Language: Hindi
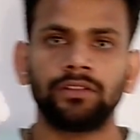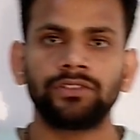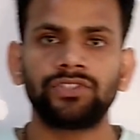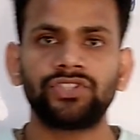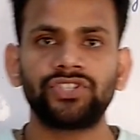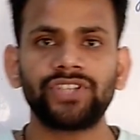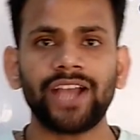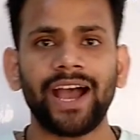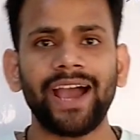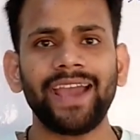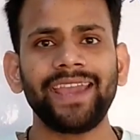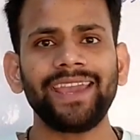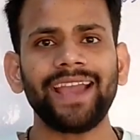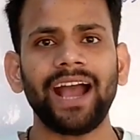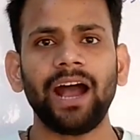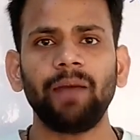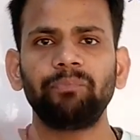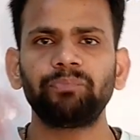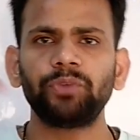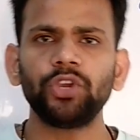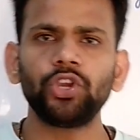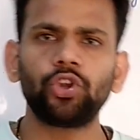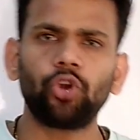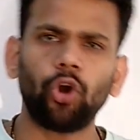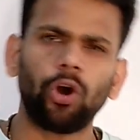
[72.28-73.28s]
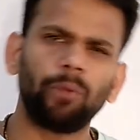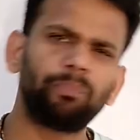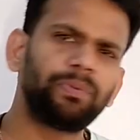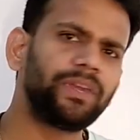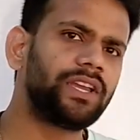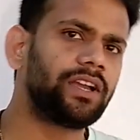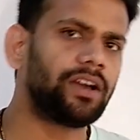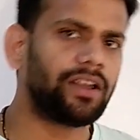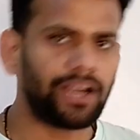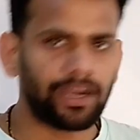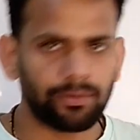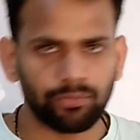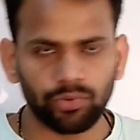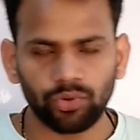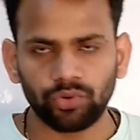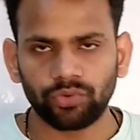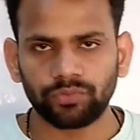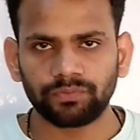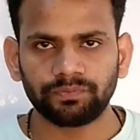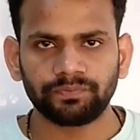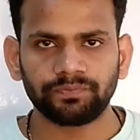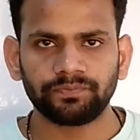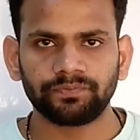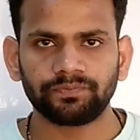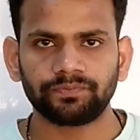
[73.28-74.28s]
चाहे आपकी कॉपी ख़राब हो
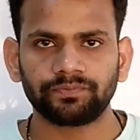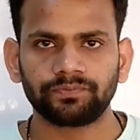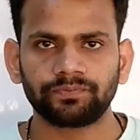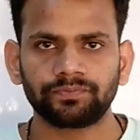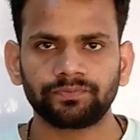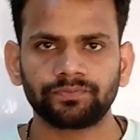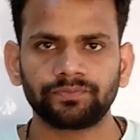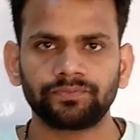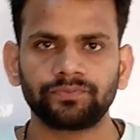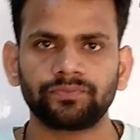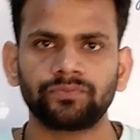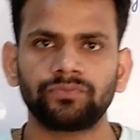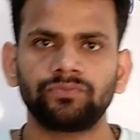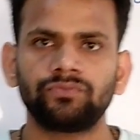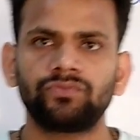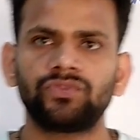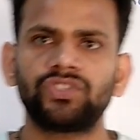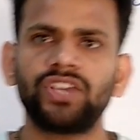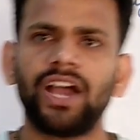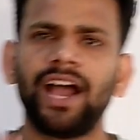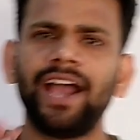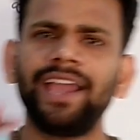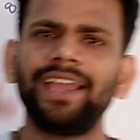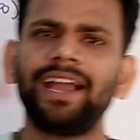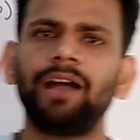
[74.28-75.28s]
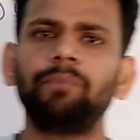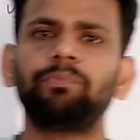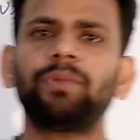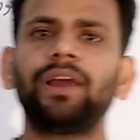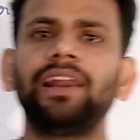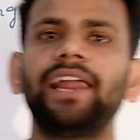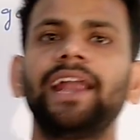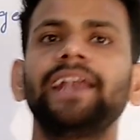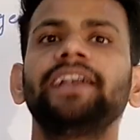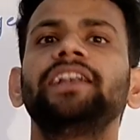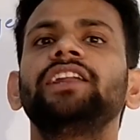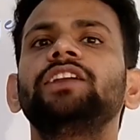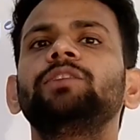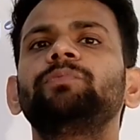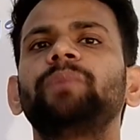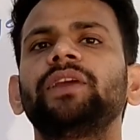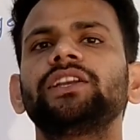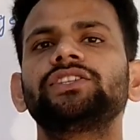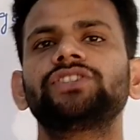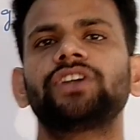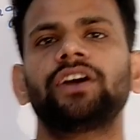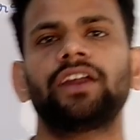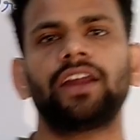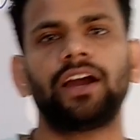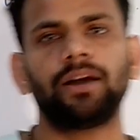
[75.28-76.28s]
चाहे आपका लैंडिंग
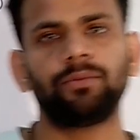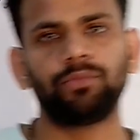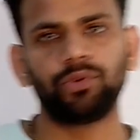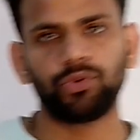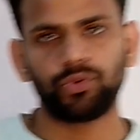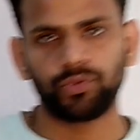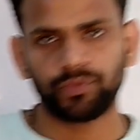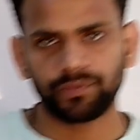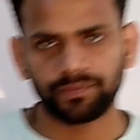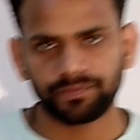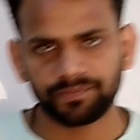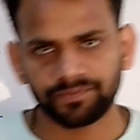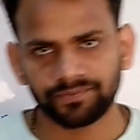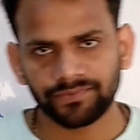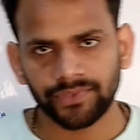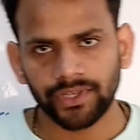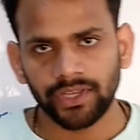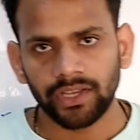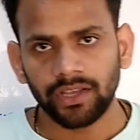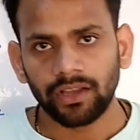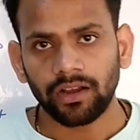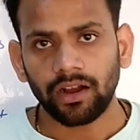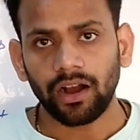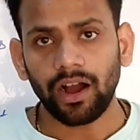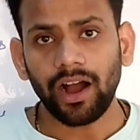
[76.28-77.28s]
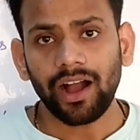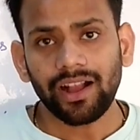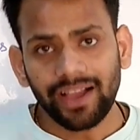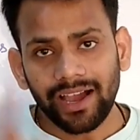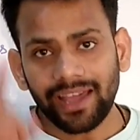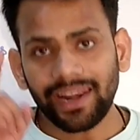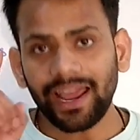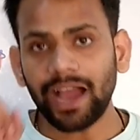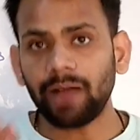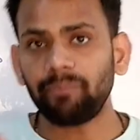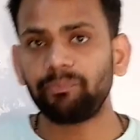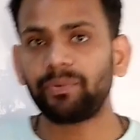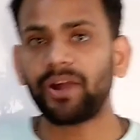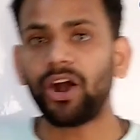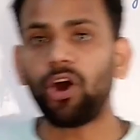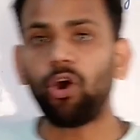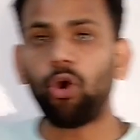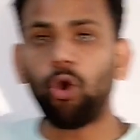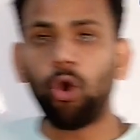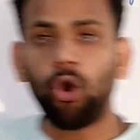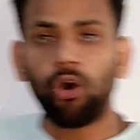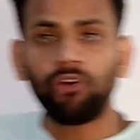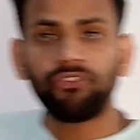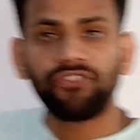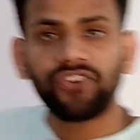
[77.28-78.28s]
पेज ख़राब हो अगर आपका
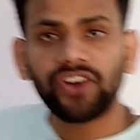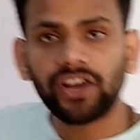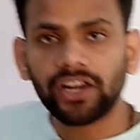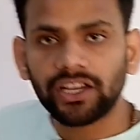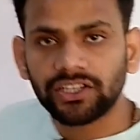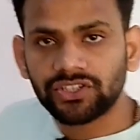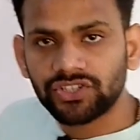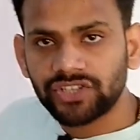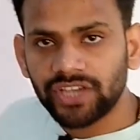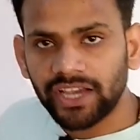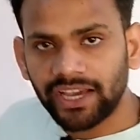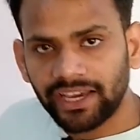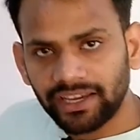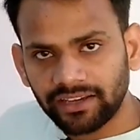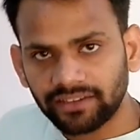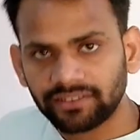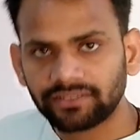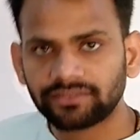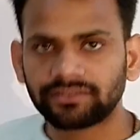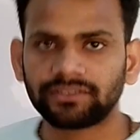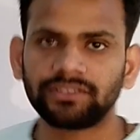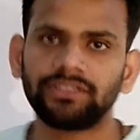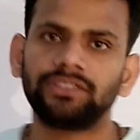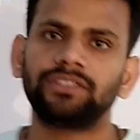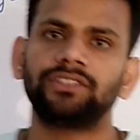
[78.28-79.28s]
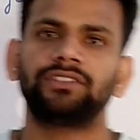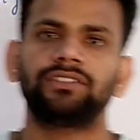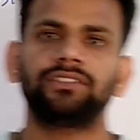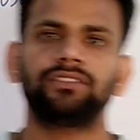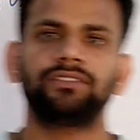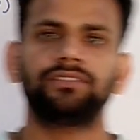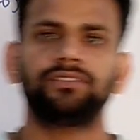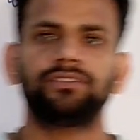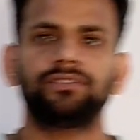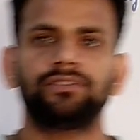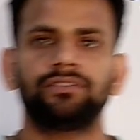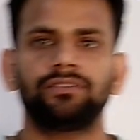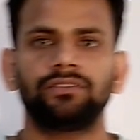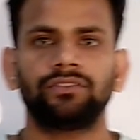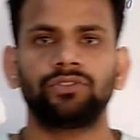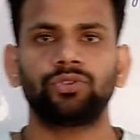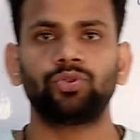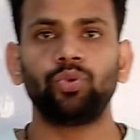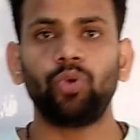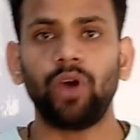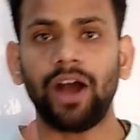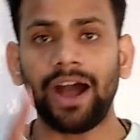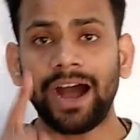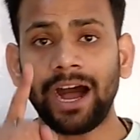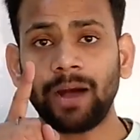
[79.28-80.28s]
ऑफर अच्छा है
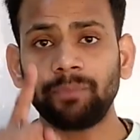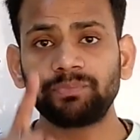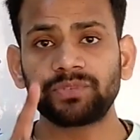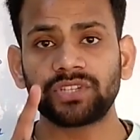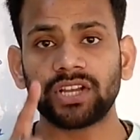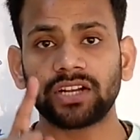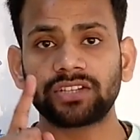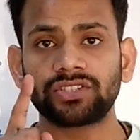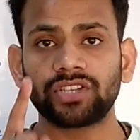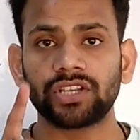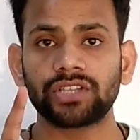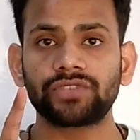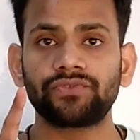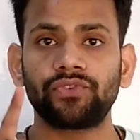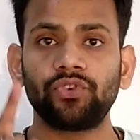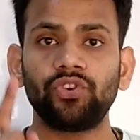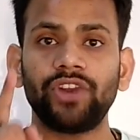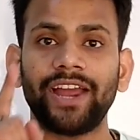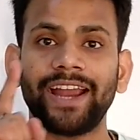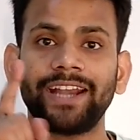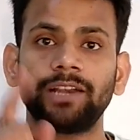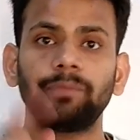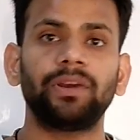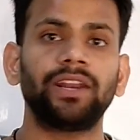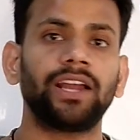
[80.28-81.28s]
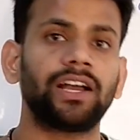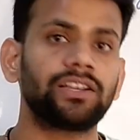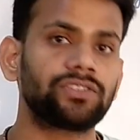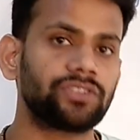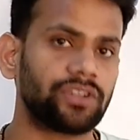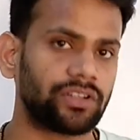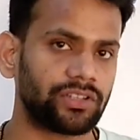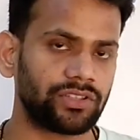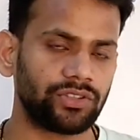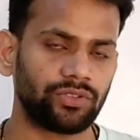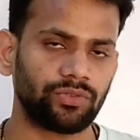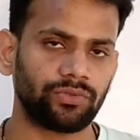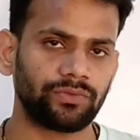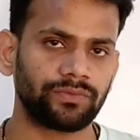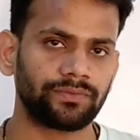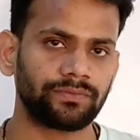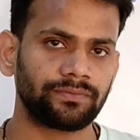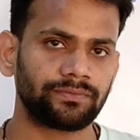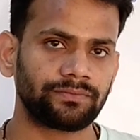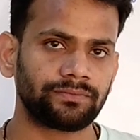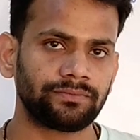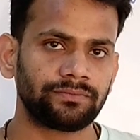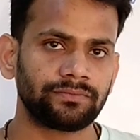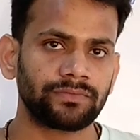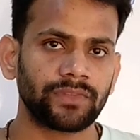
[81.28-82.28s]
तो आप सक्सेसफुल एड बना सकते
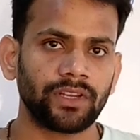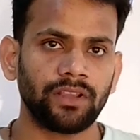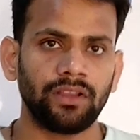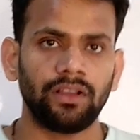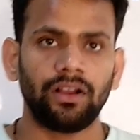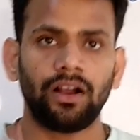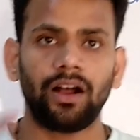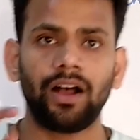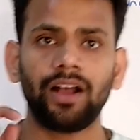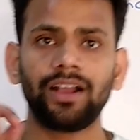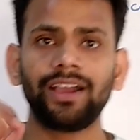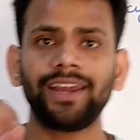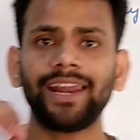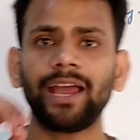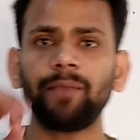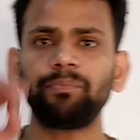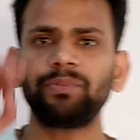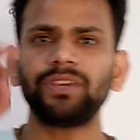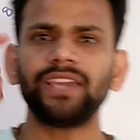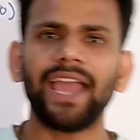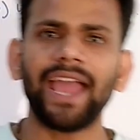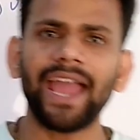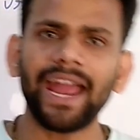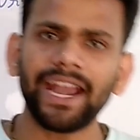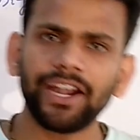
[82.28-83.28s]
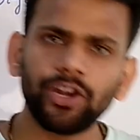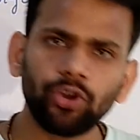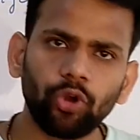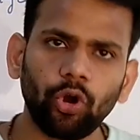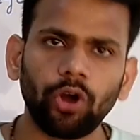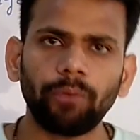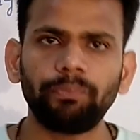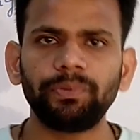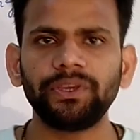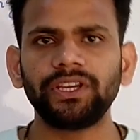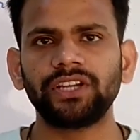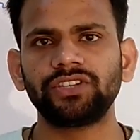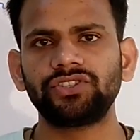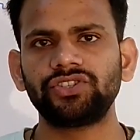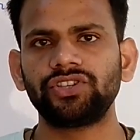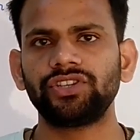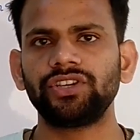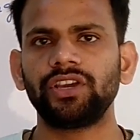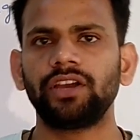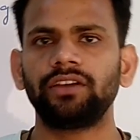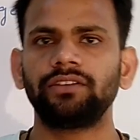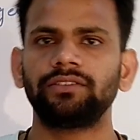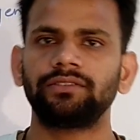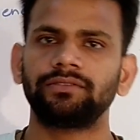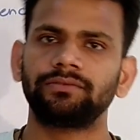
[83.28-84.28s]
हो अगर आपकी एड कॉपी अच्छी
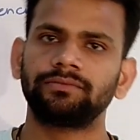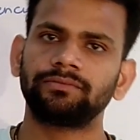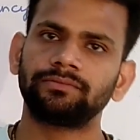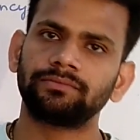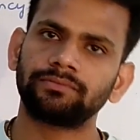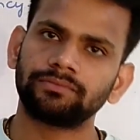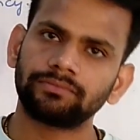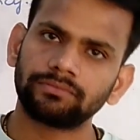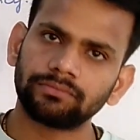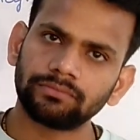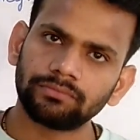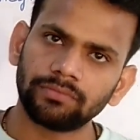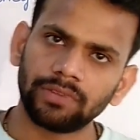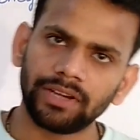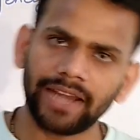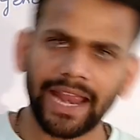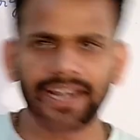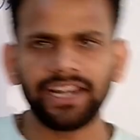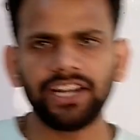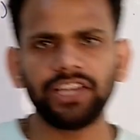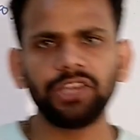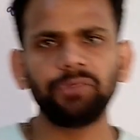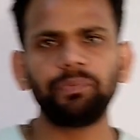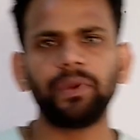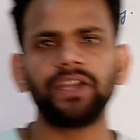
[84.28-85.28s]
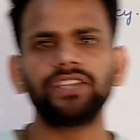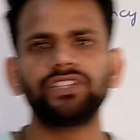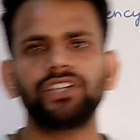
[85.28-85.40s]
है लैंडिंग पेज